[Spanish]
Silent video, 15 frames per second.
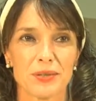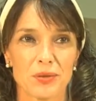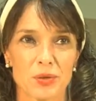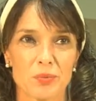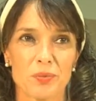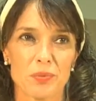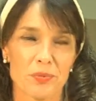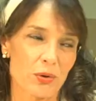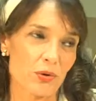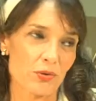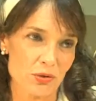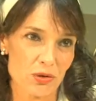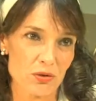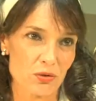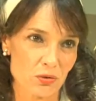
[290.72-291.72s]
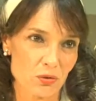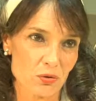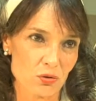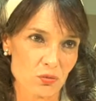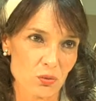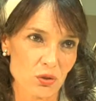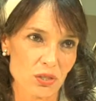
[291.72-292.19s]
Con Pepe coincidido en
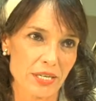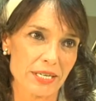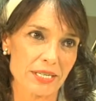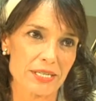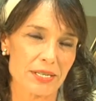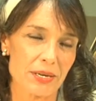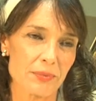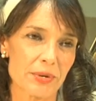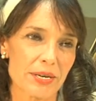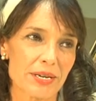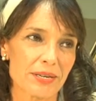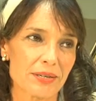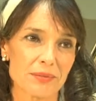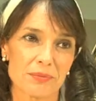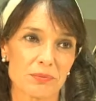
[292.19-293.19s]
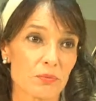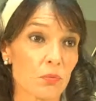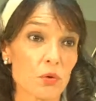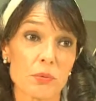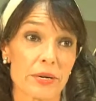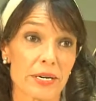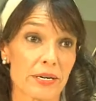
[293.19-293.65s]
dos montajes también.
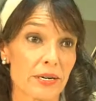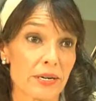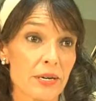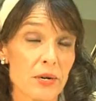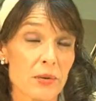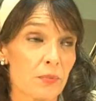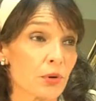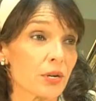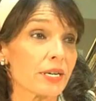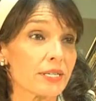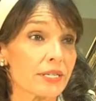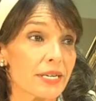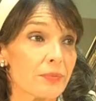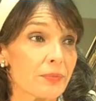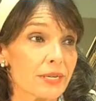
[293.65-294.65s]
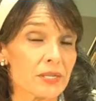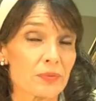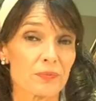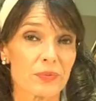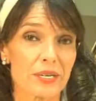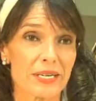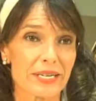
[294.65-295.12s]
Muy bien, porque es que además
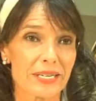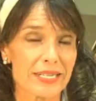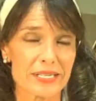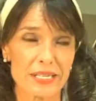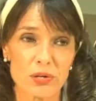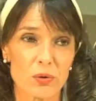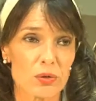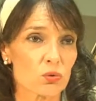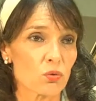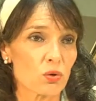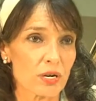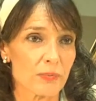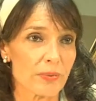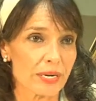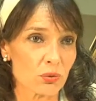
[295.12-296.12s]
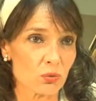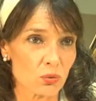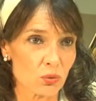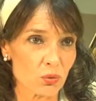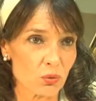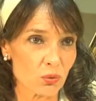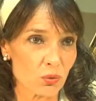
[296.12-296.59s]
este no es un
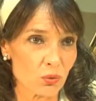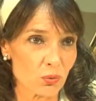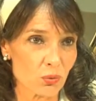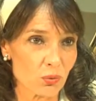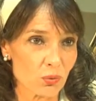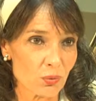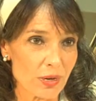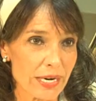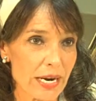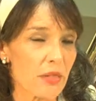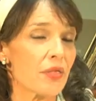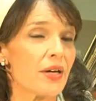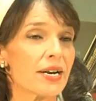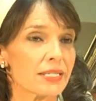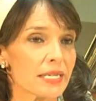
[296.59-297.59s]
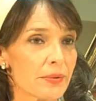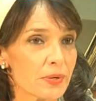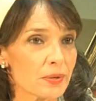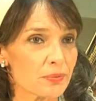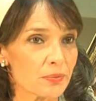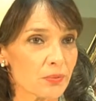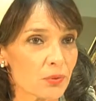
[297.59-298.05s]
reparto al azar,
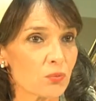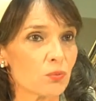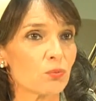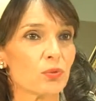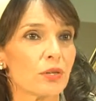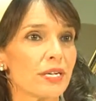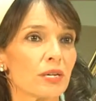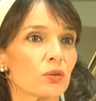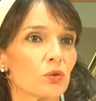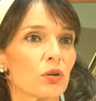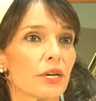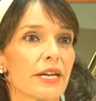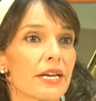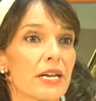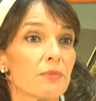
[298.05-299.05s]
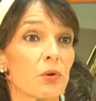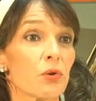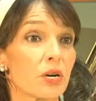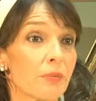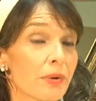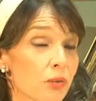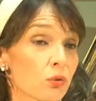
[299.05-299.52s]
¿sabes? Un director que haya llamado un
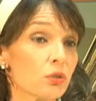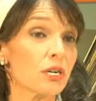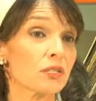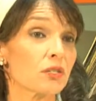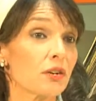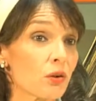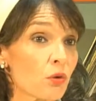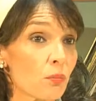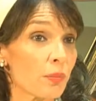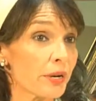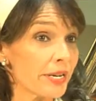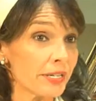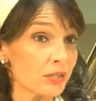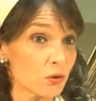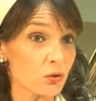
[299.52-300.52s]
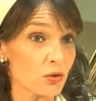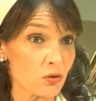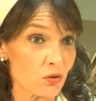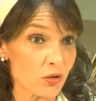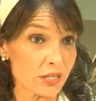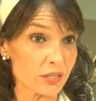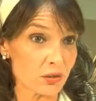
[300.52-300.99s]
reparto, llegas a una compañía y te toca
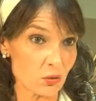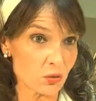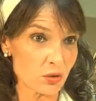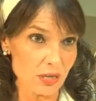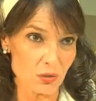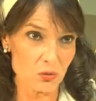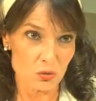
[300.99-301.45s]
con quien te toca.